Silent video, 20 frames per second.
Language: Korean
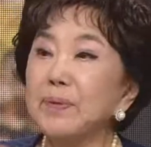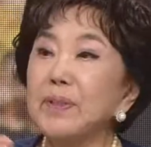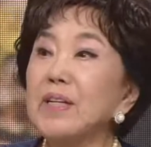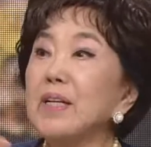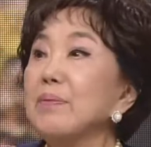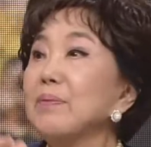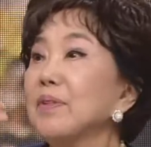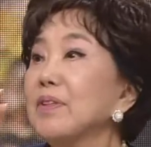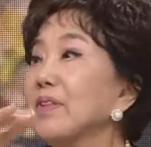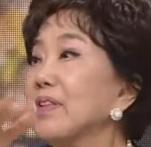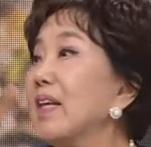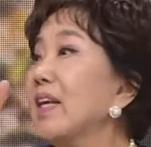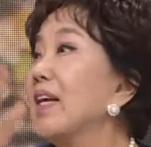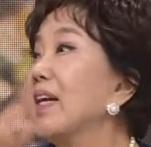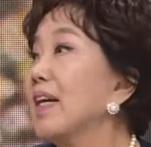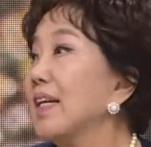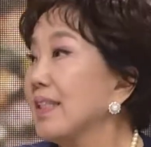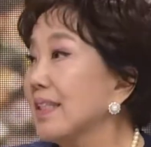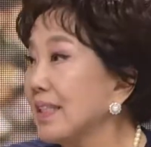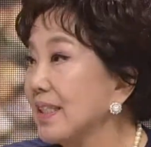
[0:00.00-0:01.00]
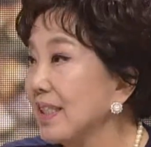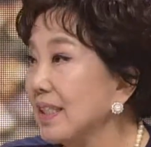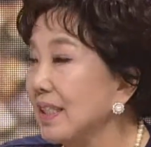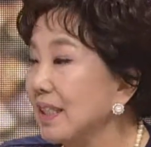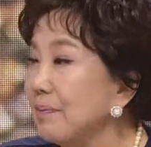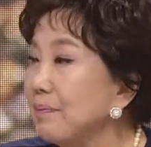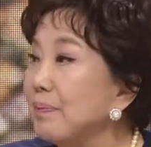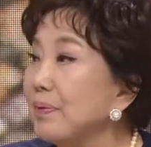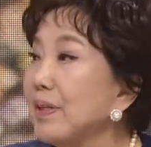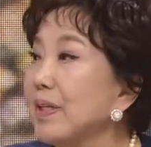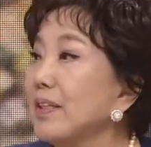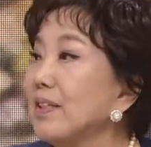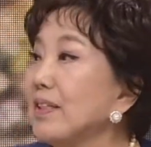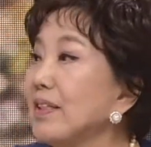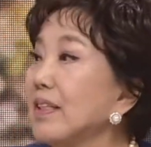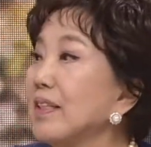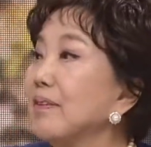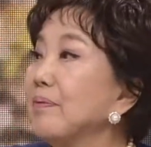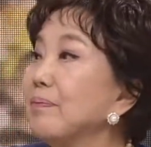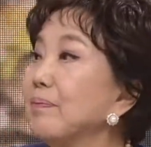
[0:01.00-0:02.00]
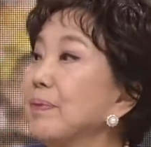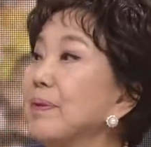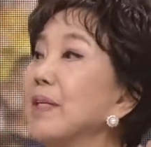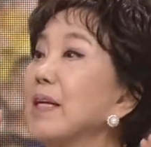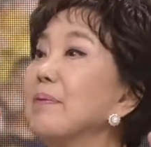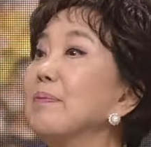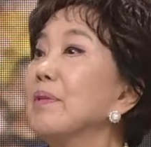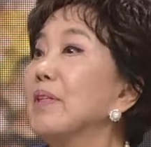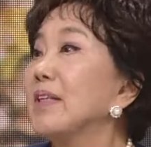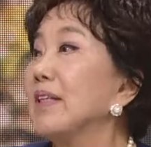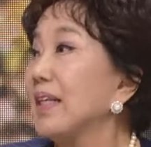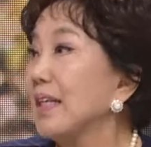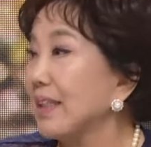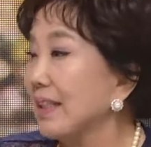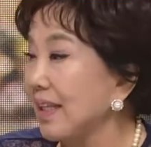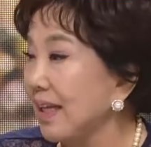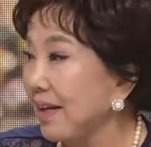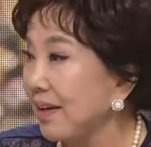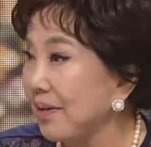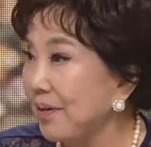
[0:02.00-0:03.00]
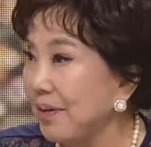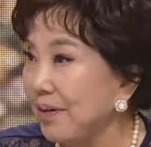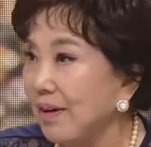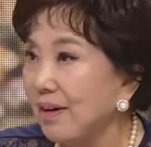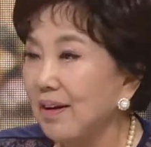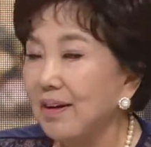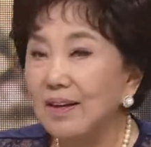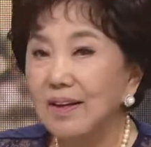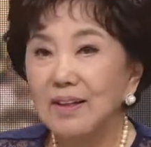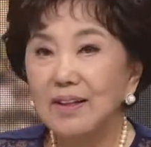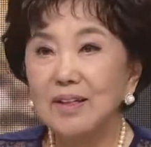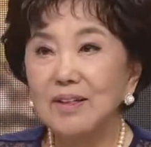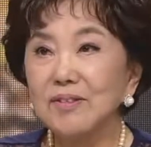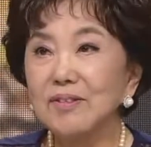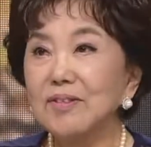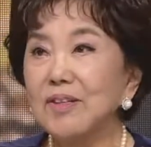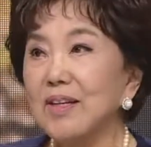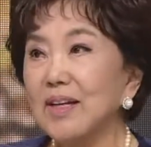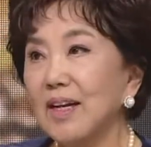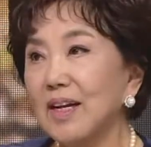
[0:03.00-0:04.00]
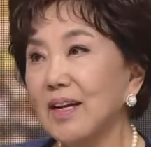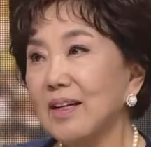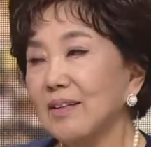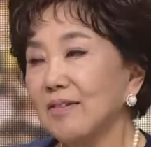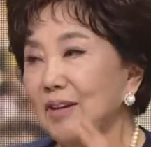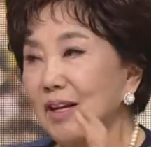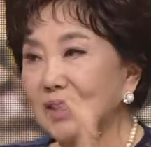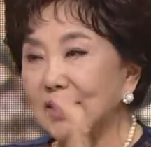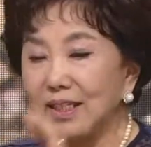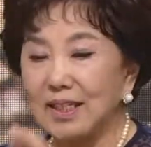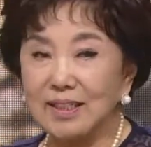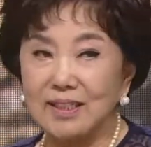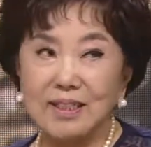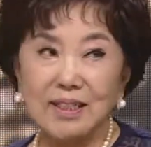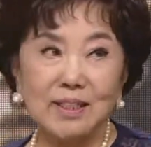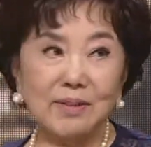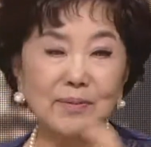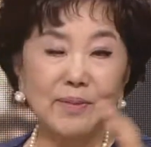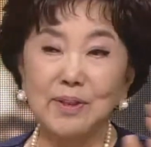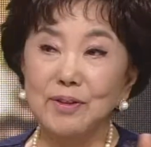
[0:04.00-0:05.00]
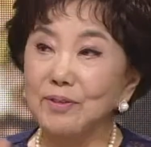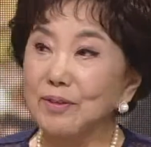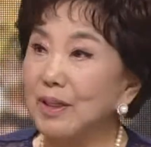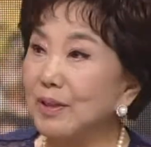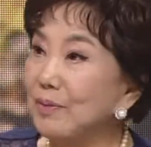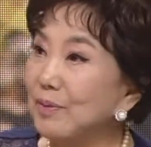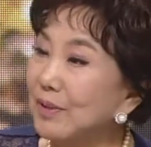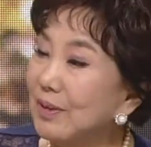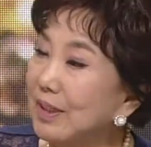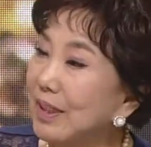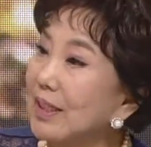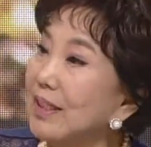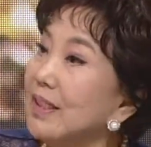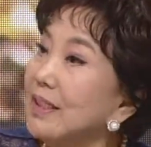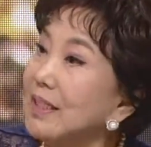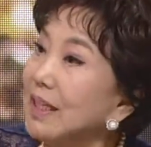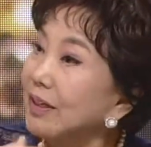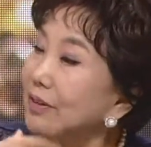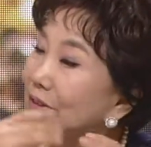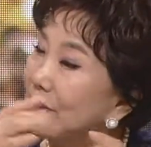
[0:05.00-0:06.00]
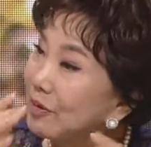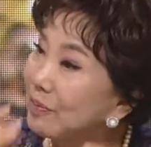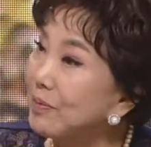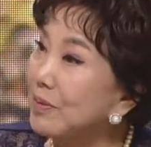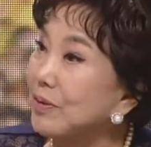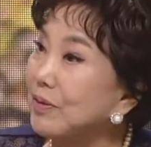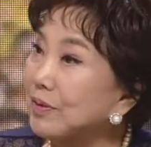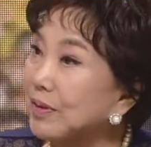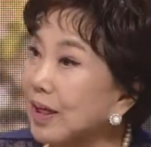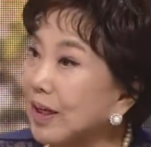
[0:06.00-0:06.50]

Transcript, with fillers: 피라미드 개같이 임플란트 피라미드가 있대요. 그래서 내가 환자 한 사람 데려가면 내 거 10만 원